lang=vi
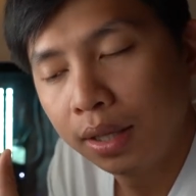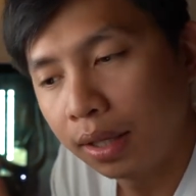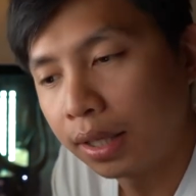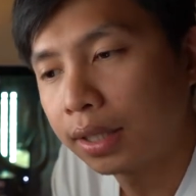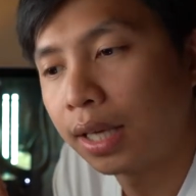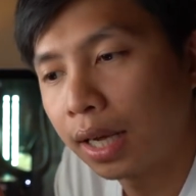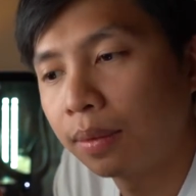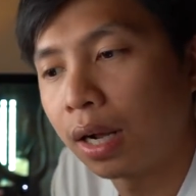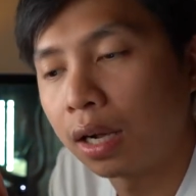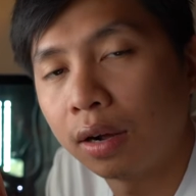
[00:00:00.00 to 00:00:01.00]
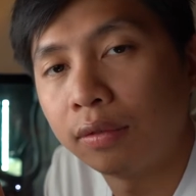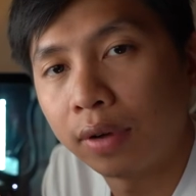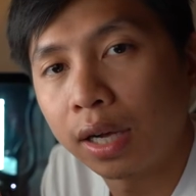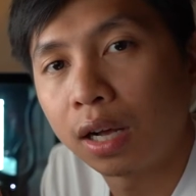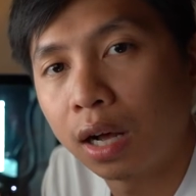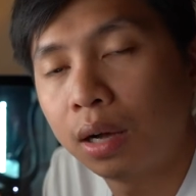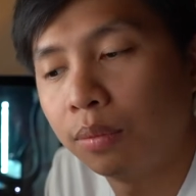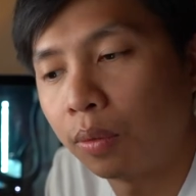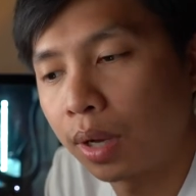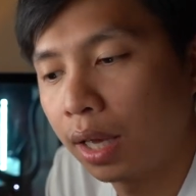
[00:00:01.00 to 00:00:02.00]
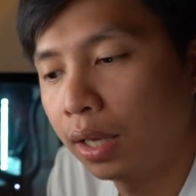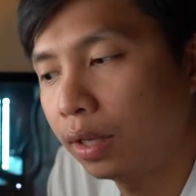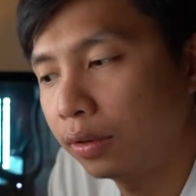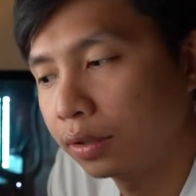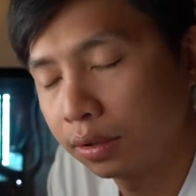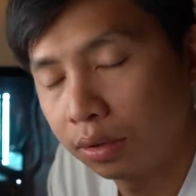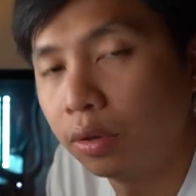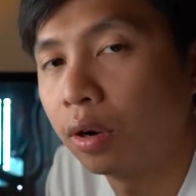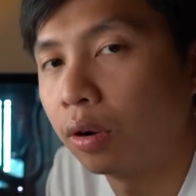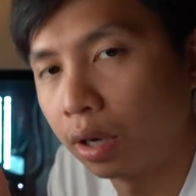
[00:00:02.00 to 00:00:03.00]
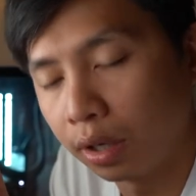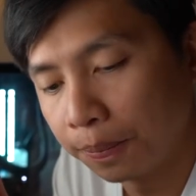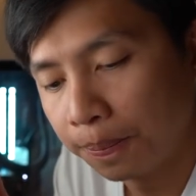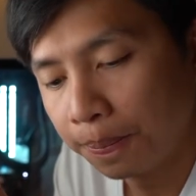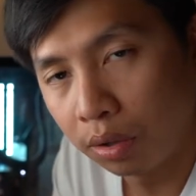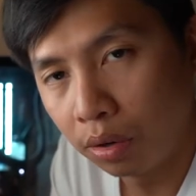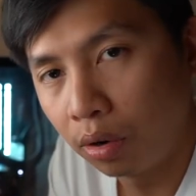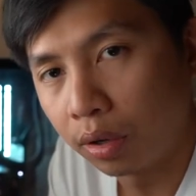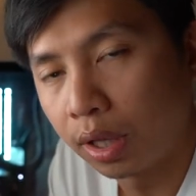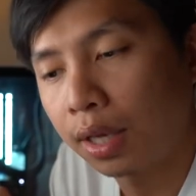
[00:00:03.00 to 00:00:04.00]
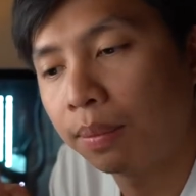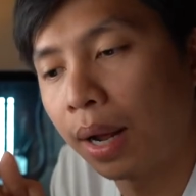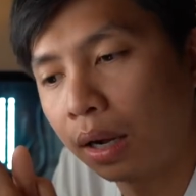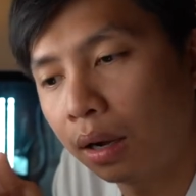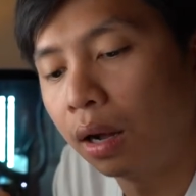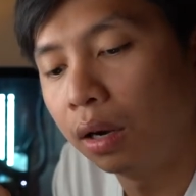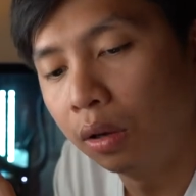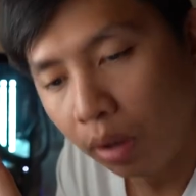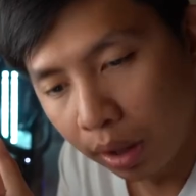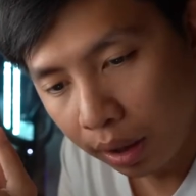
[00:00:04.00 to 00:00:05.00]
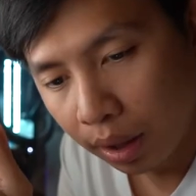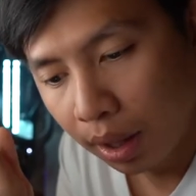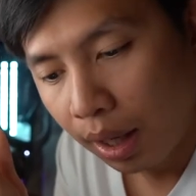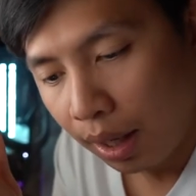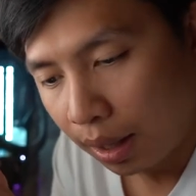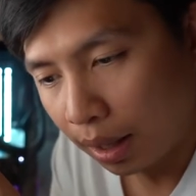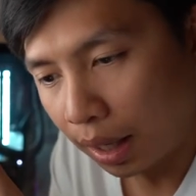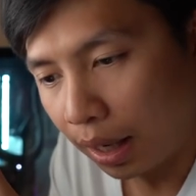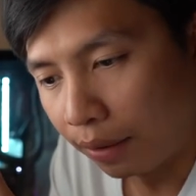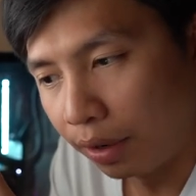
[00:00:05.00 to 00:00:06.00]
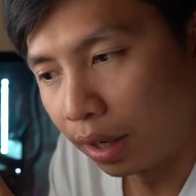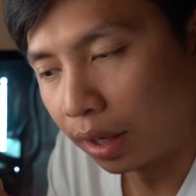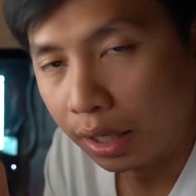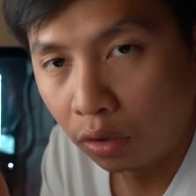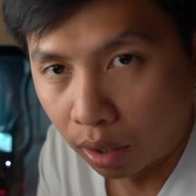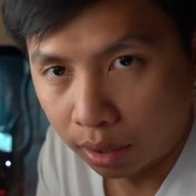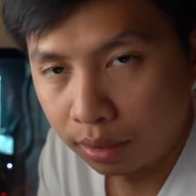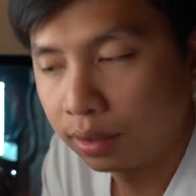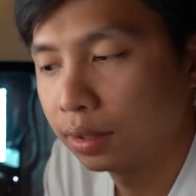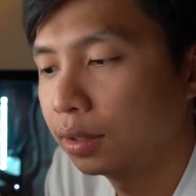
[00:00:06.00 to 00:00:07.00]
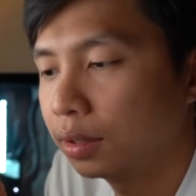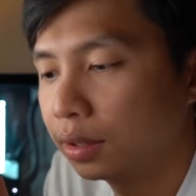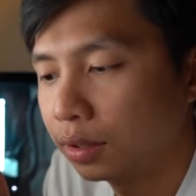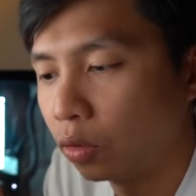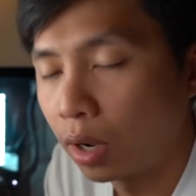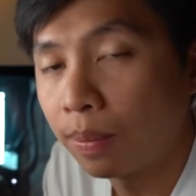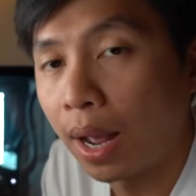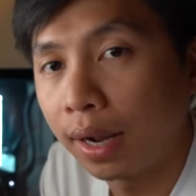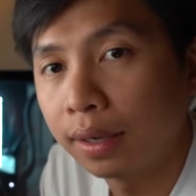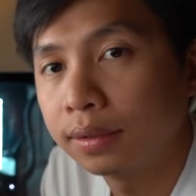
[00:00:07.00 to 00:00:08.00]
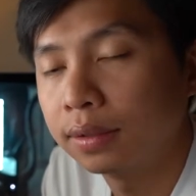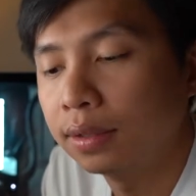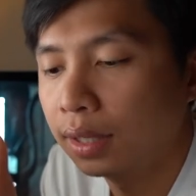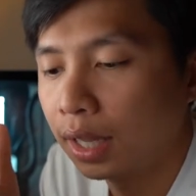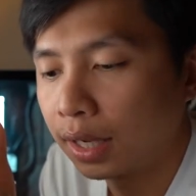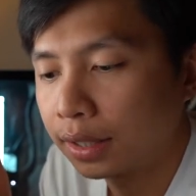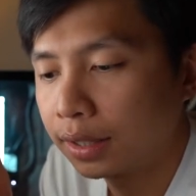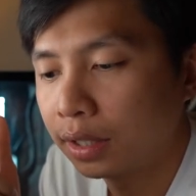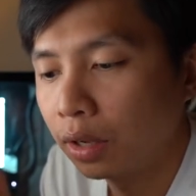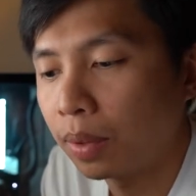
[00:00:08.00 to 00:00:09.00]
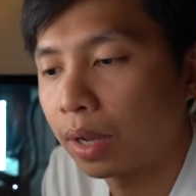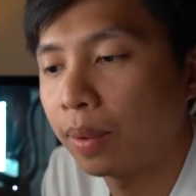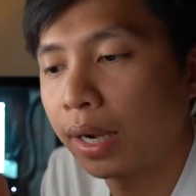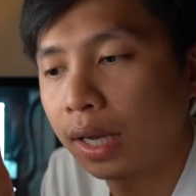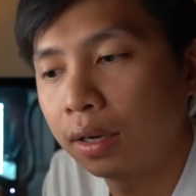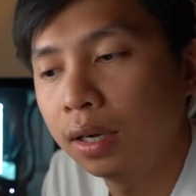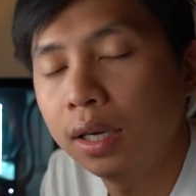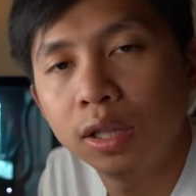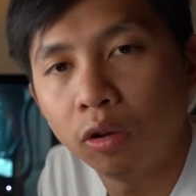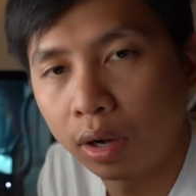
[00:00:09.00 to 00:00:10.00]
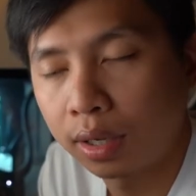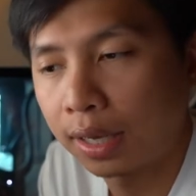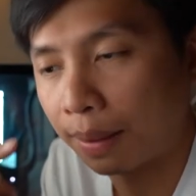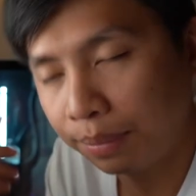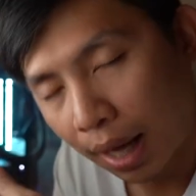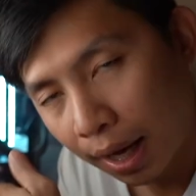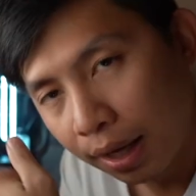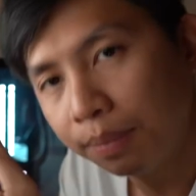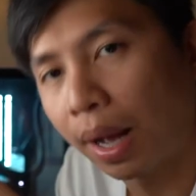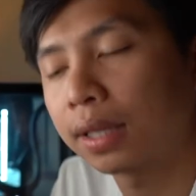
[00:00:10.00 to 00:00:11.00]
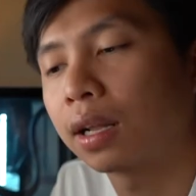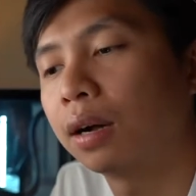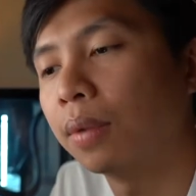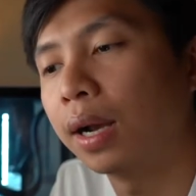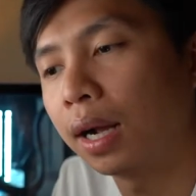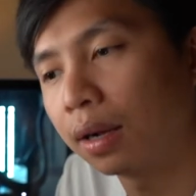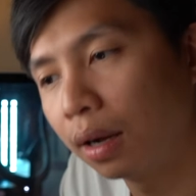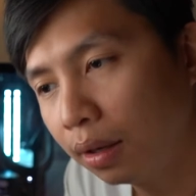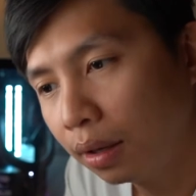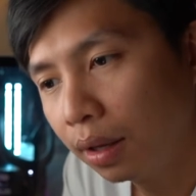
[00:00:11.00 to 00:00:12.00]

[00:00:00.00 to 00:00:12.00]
thì chắc chắn các bạn cần phải có một cái studio rồi studio thì các bạn cần lưu ý là về kỹ thuật của các bạn là nếu mà các bạn đã cứng kỹ thuật cảm thấy bản thân mình đã cứng